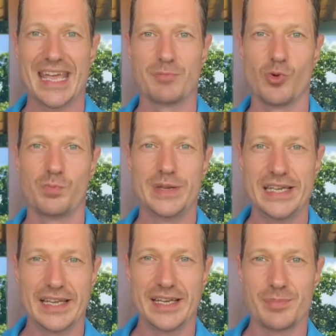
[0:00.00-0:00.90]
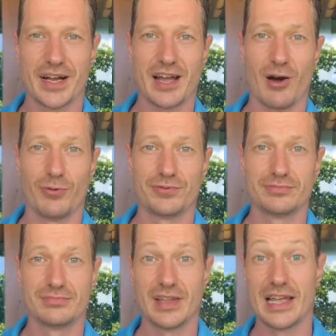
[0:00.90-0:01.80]
Immobilie lieber
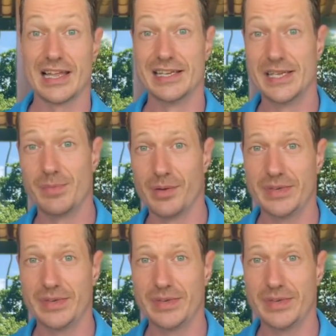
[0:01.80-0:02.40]
kaufen, lieber